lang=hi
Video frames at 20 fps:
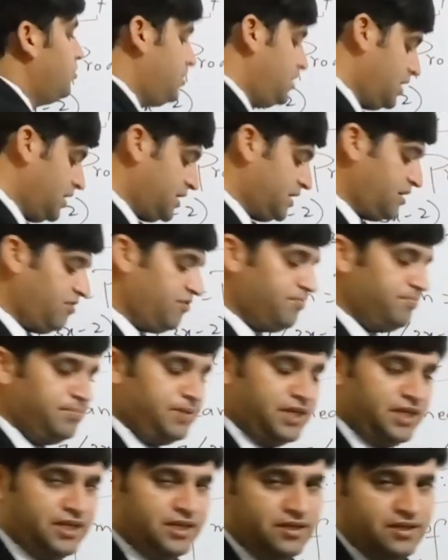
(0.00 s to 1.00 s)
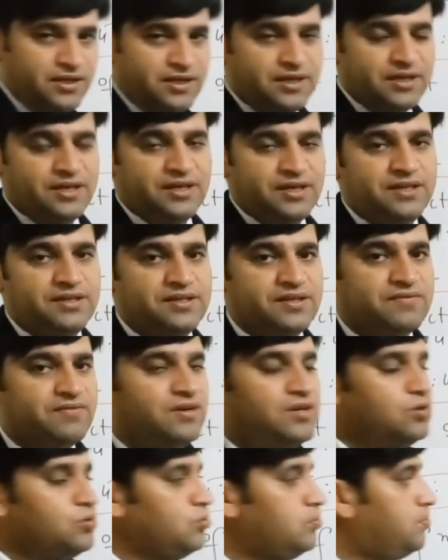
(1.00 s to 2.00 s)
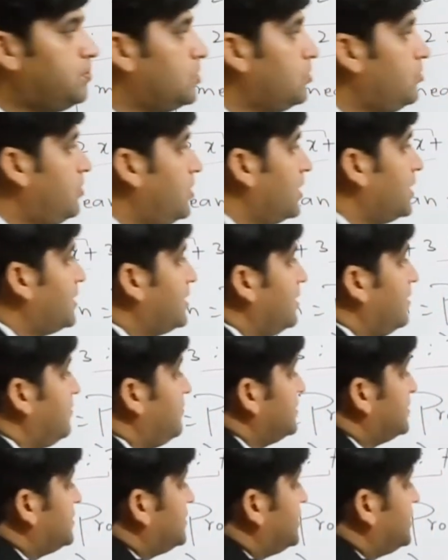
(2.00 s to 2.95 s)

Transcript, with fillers: प्रोडक्ट ऑफ मीन इज इक्वल टू प्रोडक्ट ऑफ